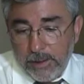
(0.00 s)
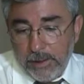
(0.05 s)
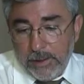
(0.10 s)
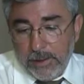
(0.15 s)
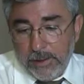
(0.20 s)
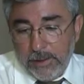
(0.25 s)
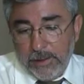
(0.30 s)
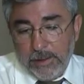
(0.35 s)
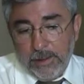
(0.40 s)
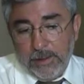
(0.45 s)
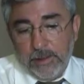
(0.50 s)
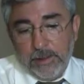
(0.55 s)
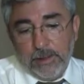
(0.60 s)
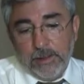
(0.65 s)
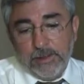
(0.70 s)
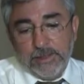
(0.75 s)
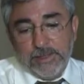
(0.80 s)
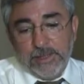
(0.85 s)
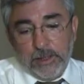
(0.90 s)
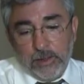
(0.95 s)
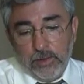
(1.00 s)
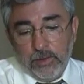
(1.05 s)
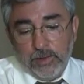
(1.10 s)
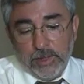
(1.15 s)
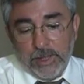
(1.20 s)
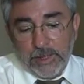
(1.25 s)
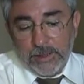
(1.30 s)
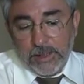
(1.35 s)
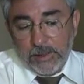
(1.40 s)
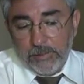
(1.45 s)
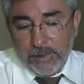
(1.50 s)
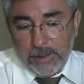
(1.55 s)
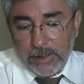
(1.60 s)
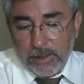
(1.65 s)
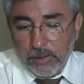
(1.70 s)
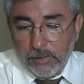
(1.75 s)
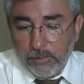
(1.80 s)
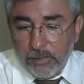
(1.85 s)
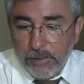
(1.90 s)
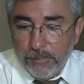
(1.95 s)
eh, se logra también
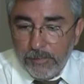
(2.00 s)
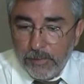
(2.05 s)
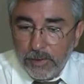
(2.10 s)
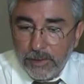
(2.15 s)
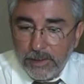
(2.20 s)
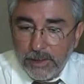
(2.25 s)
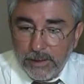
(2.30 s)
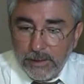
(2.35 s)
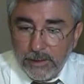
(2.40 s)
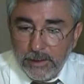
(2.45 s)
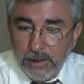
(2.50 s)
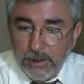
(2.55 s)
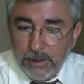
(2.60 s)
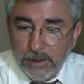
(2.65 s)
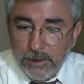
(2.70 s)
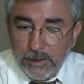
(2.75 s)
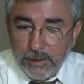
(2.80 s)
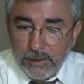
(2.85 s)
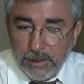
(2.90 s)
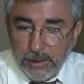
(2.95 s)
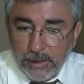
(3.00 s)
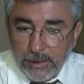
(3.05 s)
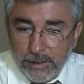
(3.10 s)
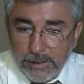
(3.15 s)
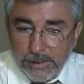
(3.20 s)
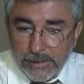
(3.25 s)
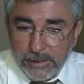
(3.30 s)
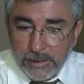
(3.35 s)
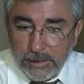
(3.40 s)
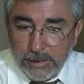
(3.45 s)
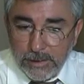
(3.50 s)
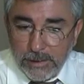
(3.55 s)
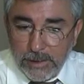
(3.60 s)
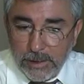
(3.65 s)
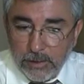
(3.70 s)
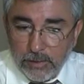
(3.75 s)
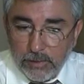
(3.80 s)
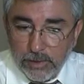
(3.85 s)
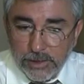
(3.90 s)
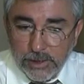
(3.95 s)
algo muy importante que es
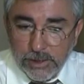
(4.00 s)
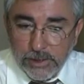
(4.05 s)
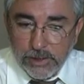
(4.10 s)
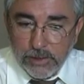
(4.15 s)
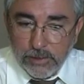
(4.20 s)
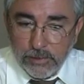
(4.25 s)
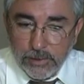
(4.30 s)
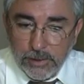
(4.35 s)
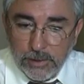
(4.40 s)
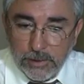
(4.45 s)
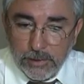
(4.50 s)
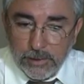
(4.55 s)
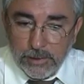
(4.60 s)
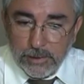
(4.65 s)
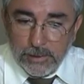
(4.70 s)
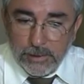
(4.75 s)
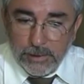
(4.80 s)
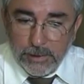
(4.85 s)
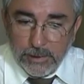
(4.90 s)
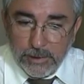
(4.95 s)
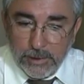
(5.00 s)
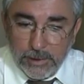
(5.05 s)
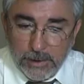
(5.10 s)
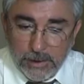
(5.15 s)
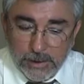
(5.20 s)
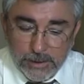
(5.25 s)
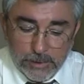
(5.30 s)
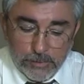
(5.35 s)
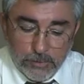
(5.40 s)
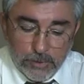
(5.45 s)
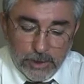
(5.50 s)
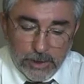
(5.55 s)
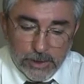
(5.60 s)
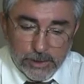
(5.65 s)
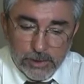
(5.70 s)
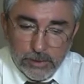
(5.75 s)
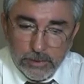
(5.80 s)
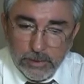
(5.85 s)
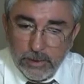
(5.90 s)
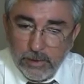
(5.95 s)
la corrección de, la
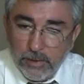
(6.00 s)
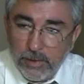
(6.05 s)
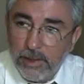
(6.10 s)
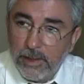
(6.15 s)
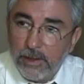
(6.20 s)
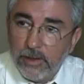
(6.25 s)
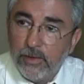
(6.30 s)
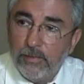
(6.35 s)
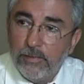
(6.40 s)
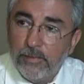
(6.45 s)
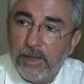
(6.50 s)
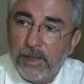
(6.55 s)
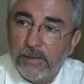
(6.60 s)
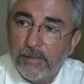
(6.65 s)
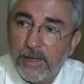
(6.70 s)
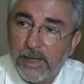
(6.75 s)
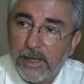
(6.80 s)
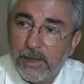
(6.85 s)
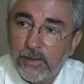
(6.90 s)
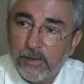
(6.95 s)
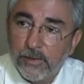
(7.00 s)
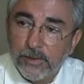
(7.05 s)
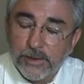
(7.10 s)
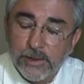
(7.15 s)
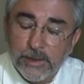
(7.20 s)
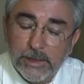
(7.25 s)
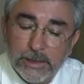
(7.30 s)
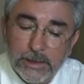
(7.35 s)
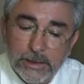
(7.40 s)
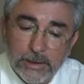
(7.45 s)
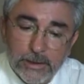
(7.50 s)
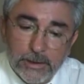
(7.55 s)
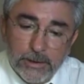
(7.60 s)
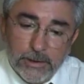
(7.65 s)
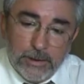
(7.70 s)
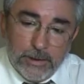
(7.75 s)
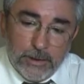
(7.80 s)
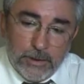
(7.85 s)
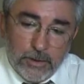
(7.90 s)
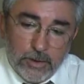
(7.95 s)
remuneración de los cargos más bajos.
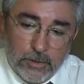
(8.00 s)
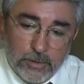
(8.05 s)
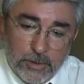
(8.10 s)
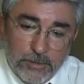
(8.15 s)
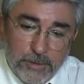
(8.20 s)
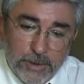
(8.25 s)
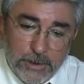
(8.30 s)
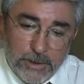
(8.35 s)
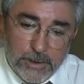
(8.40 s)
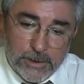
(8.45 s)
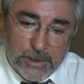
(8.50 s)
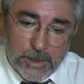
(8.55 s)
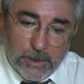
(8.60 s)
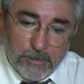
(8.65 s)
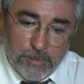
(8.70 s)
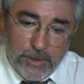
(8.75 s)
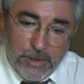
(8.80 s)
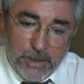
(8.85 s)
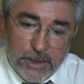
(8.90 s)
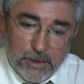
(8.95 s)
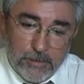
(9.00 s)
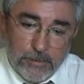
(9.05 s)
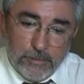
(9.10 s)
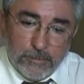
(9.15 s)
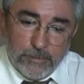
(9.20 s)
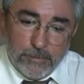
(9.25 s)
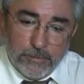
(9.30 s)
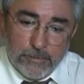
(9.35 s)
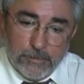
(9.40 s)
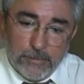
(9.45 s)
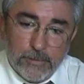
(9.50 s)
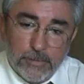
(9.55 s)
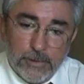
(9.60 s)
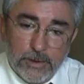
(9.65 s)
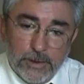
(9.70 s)
Eh, normalmente se aplican